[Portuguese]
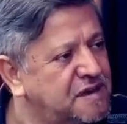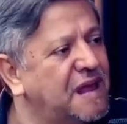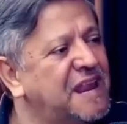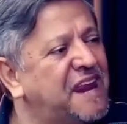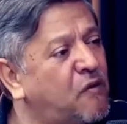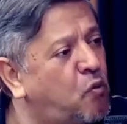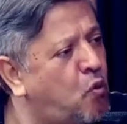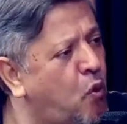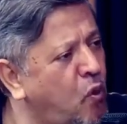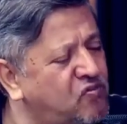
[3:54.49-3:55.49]
que ele era
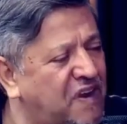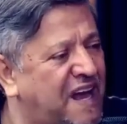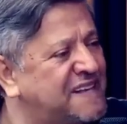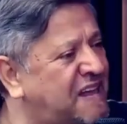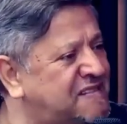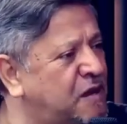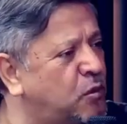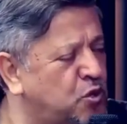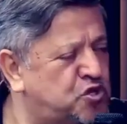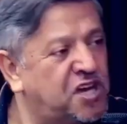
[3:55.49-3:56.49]
contra essa
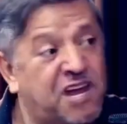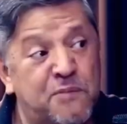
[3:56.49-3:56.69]
teologia que